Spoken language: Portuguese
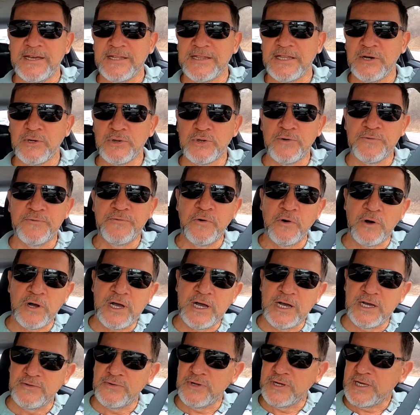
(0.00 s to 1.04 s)
Então eu estou
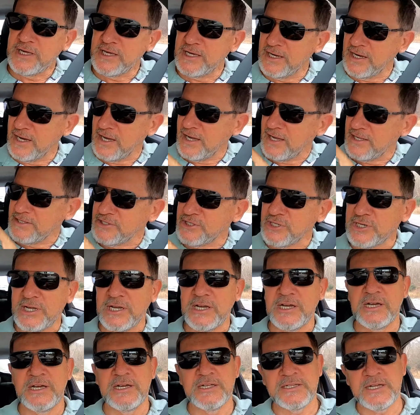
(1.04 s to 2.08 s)
focando aqui a
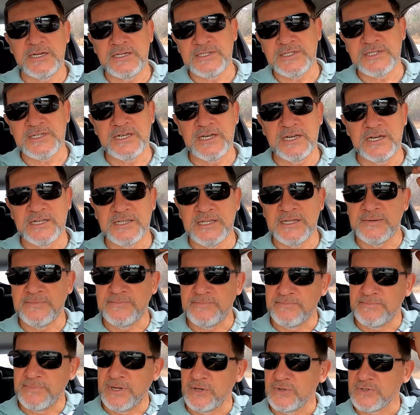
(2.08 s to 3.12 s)
direita, a
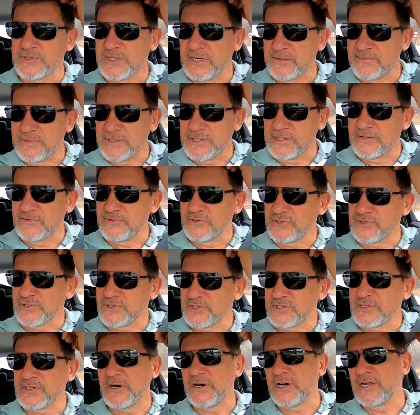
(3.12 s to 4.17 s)
esquerda. Meus
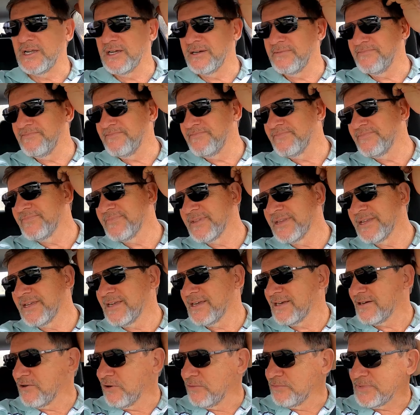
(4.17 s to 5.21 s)
amigos, olha
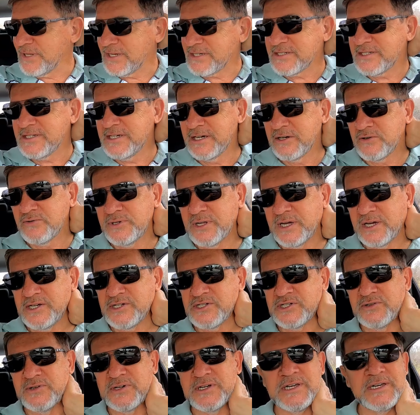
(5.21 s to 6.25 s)
como tá seco na
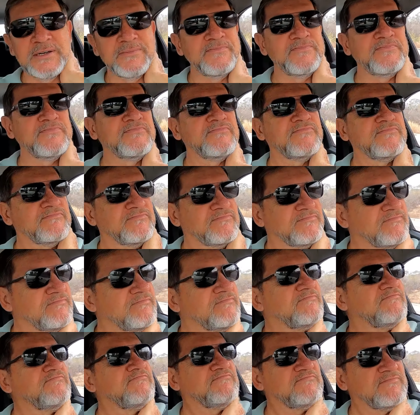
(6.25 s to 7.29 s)
região aqui.
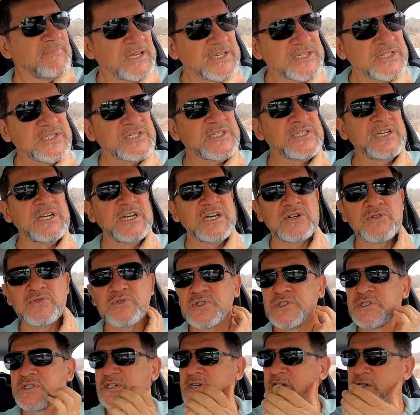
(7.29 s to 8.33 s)
Tá
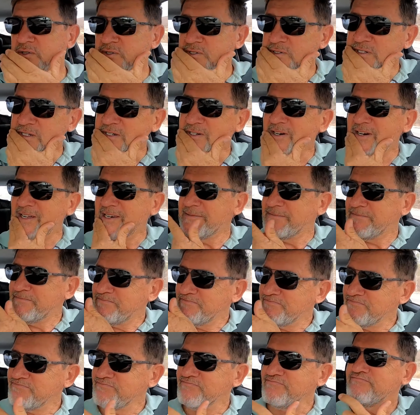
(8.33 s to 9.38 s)
seco, seco, seco. Olha,
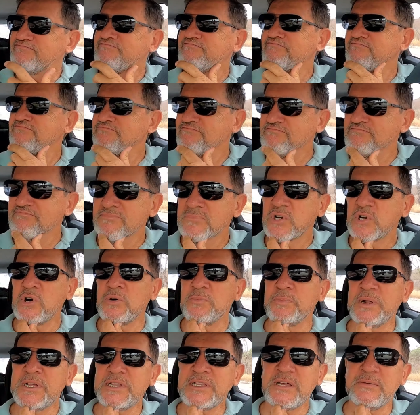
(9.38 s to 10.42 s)

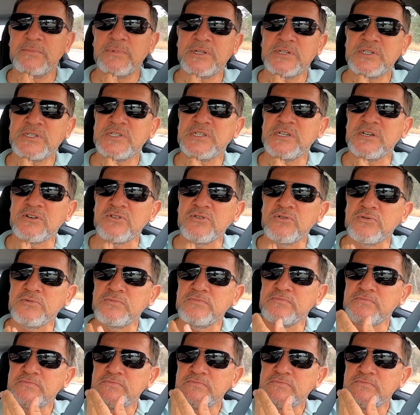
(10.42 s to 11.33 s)
completamente seco.